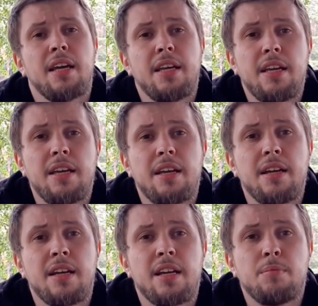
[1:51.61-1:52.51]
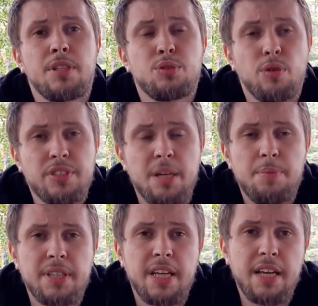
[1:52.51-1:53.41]
и Московской
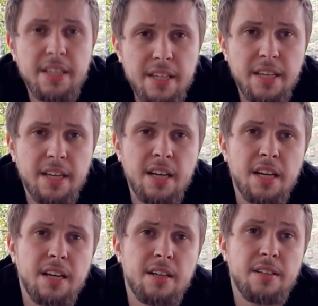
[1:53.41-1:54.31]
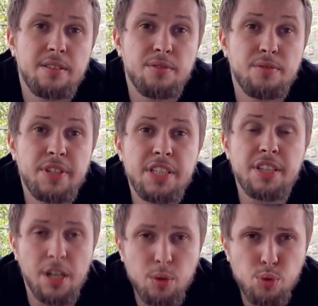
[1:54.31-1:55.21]
Патриархии а, выйдет
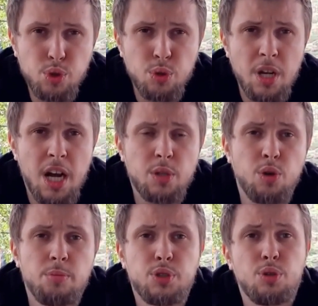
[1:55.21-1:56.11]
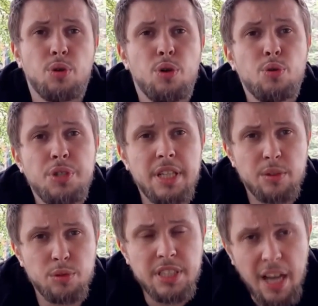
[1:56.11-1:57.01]
наружу, о том, что люди
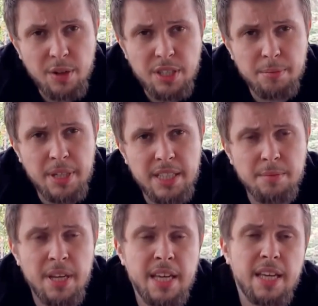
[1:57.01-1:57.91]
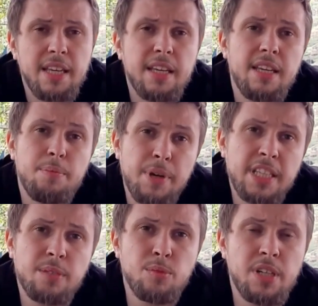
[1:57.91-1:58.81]
узнают об этом. И
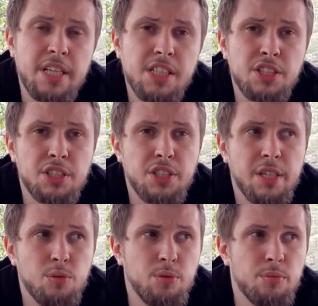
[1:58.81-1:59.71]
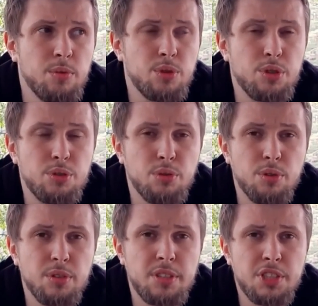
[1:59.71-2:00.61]
поэтому, конечно же, я думаю,
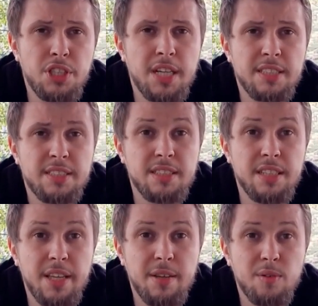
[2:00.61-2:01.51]
что сейчас а,